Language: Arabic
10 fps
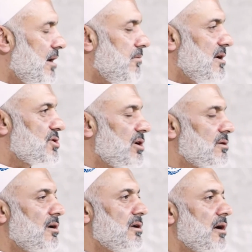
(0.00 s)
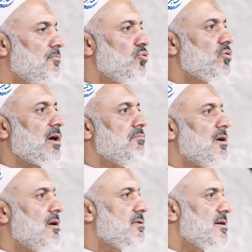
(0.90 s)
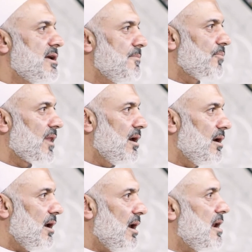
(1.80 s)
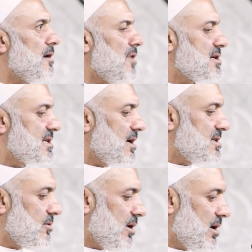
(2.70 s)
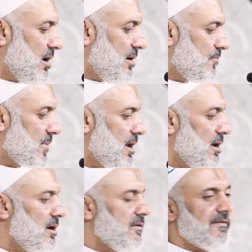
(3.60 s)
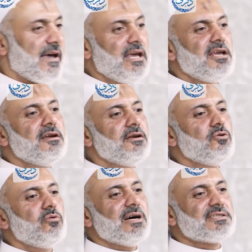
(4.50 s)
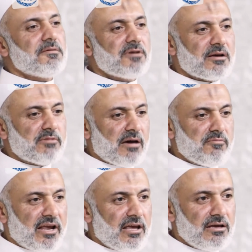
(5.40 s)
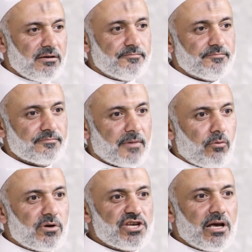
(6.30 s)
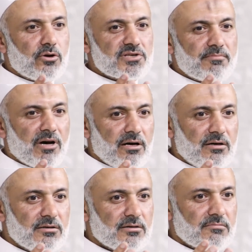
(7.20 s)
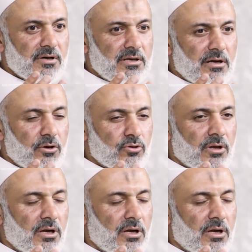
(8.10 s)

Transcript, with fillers: من حبال الشيطان يأمرك بالنظر إلى المعصية وأهلها فإن هو أتمر بأمره أول شيء قال له اسمع بعدين قال له